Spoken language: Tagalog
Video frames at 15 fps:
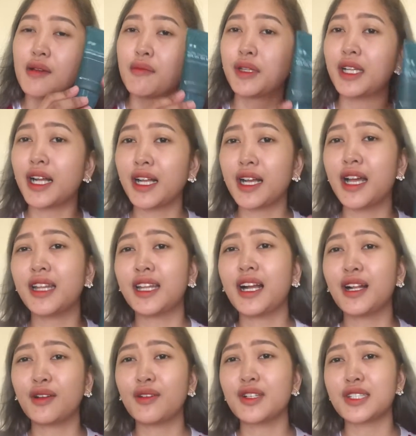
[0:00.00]
Matagal, ang
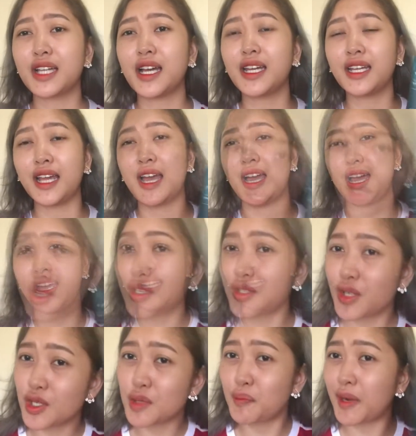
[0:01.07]
tagal ko na siyang hinahan.
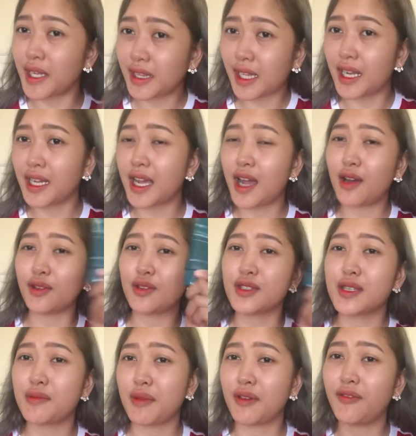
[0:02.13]
So, search pa rin talaga ako dun
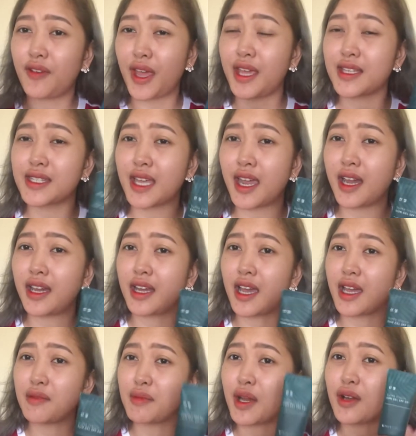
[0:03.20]
sa may face
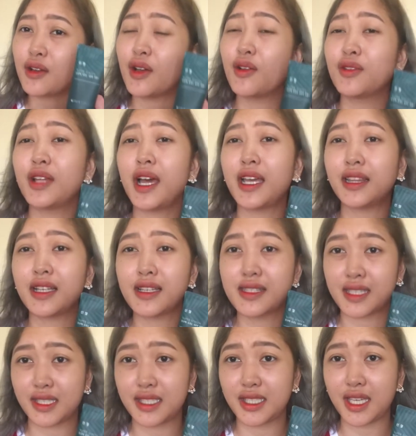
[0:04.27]
area. And meron akong nakitang
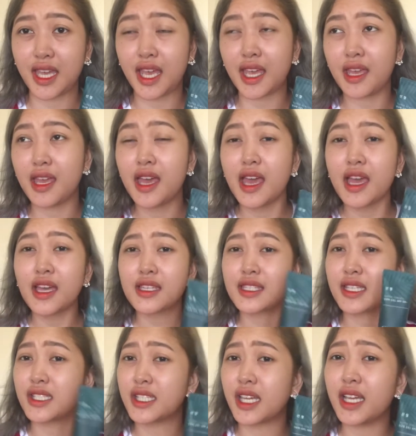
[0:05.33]
sachet.
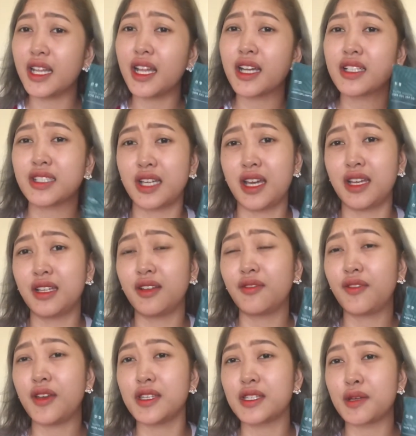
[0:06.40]
Sachet lang siya ng
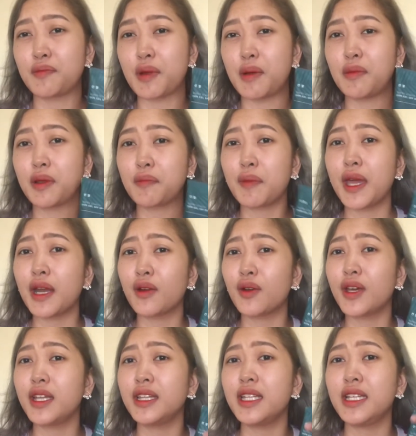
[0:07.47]
Face Republic. Pero
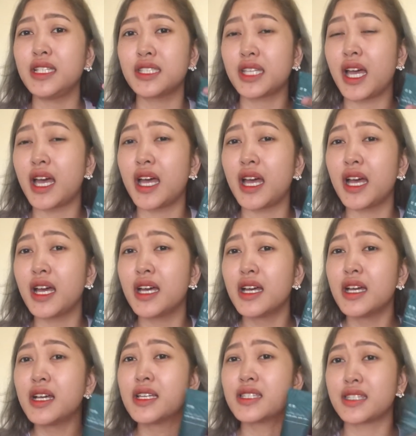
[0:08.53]
hindi siya
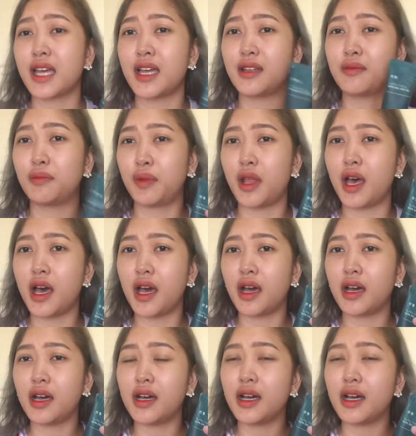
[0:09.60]
sunblock.